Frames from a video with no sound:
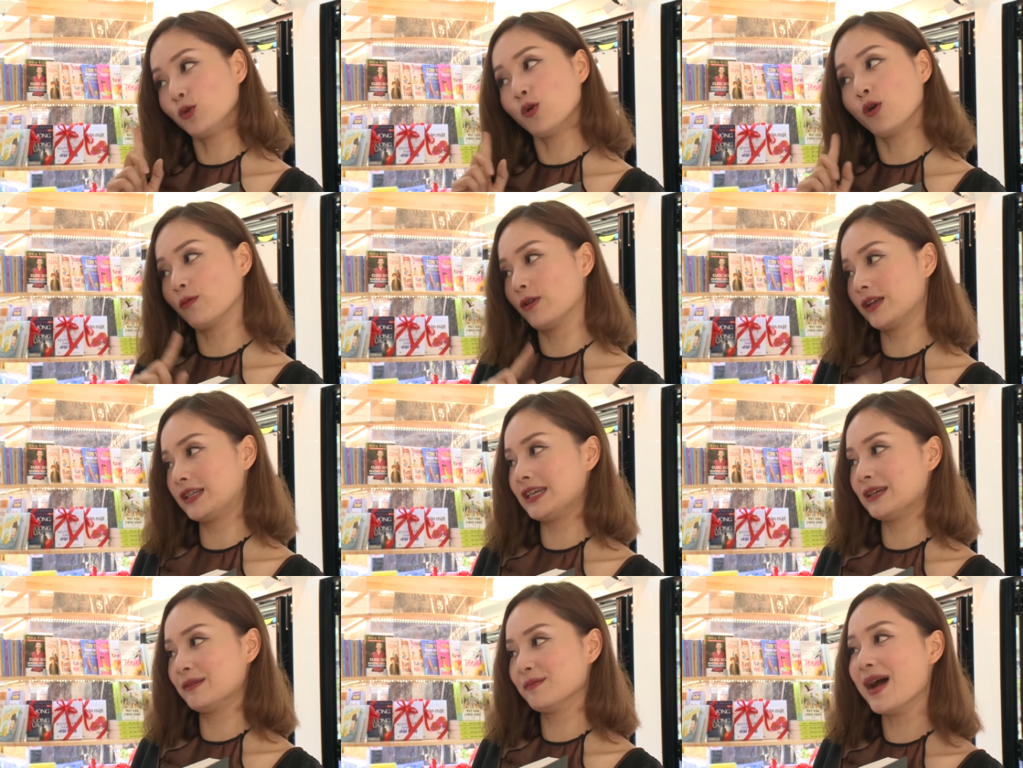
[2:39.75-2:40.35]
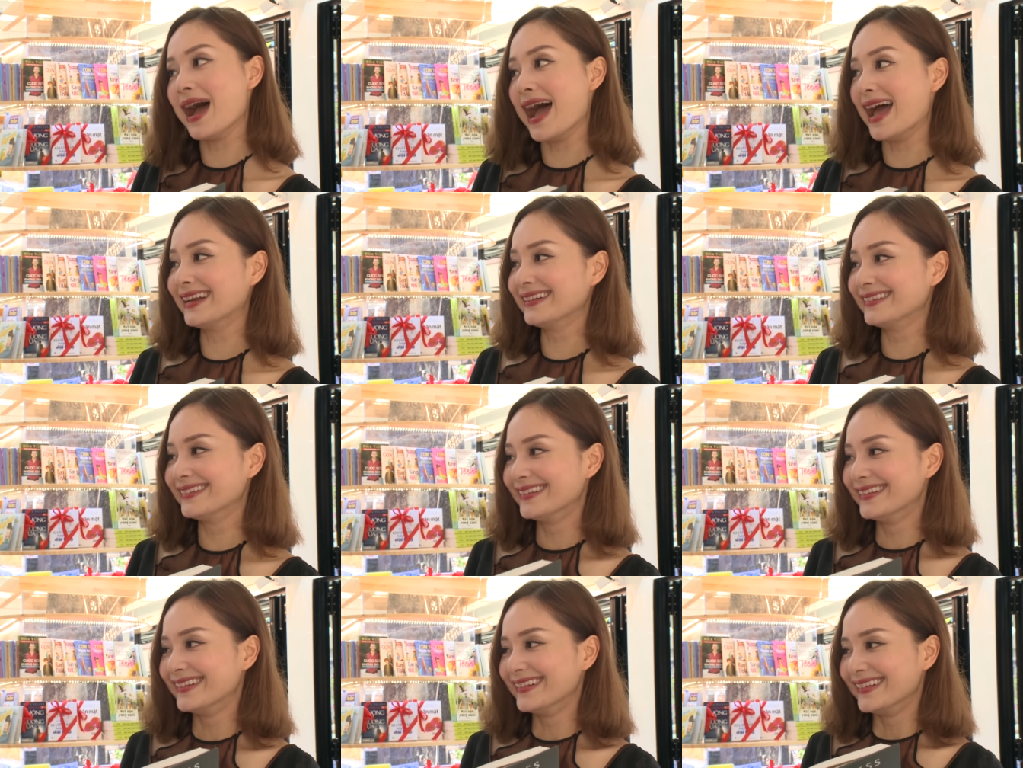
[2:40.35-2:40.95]
thuộc vào chính bạn.
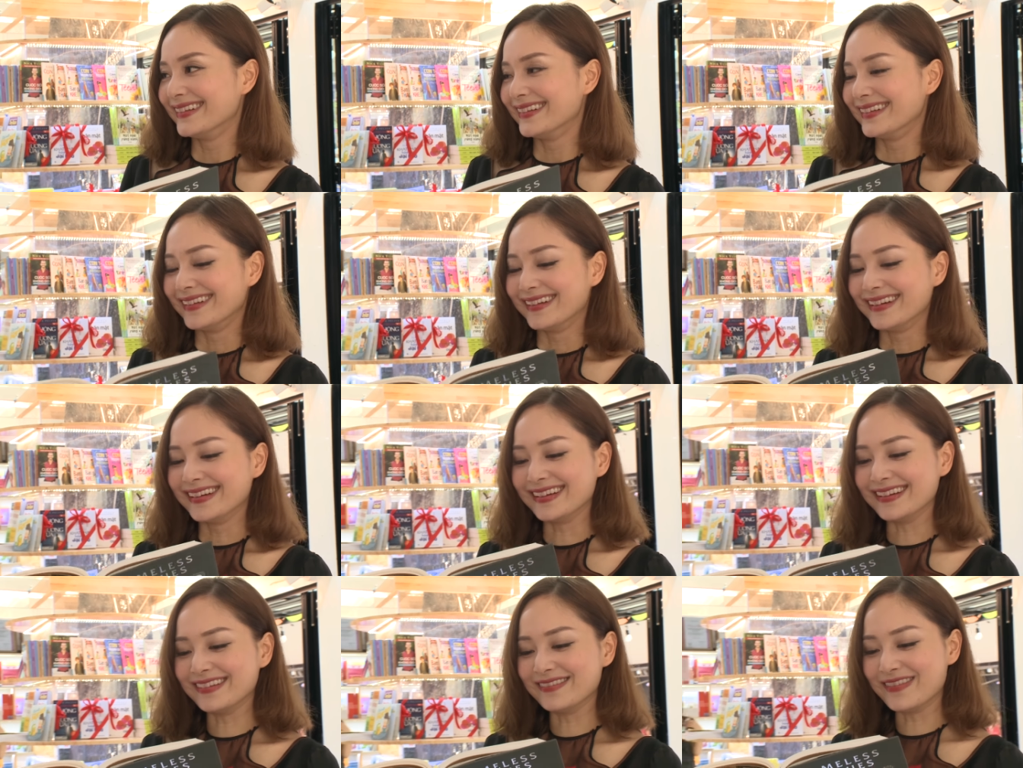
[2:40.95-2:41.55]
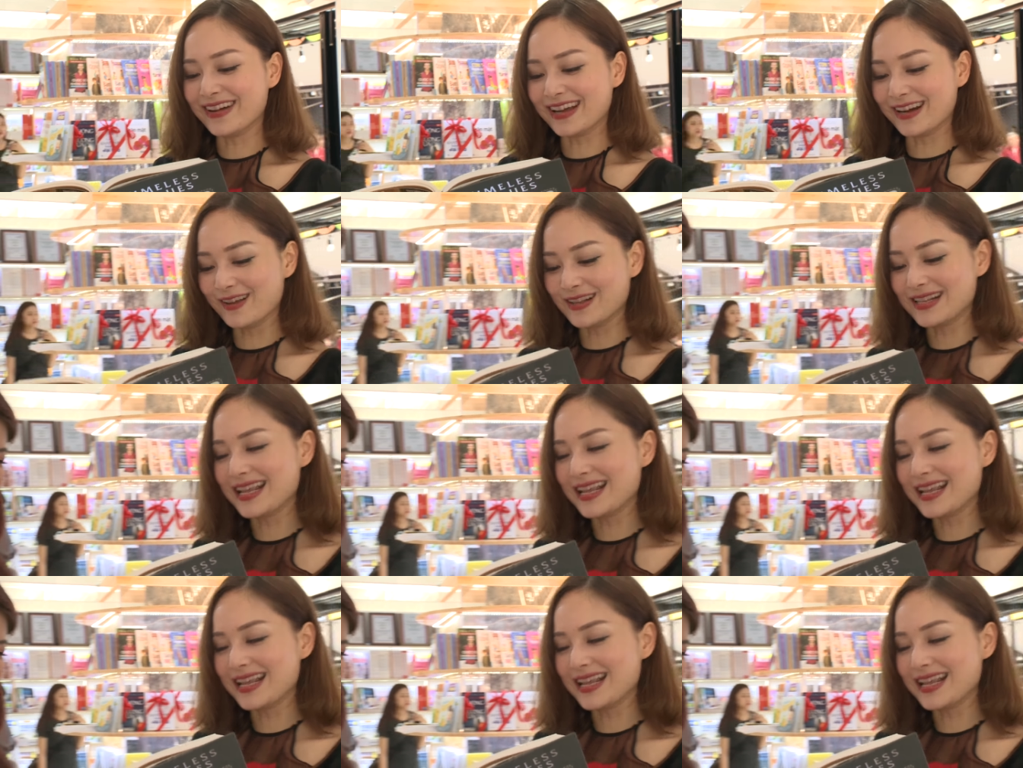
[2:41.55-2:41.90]
Nó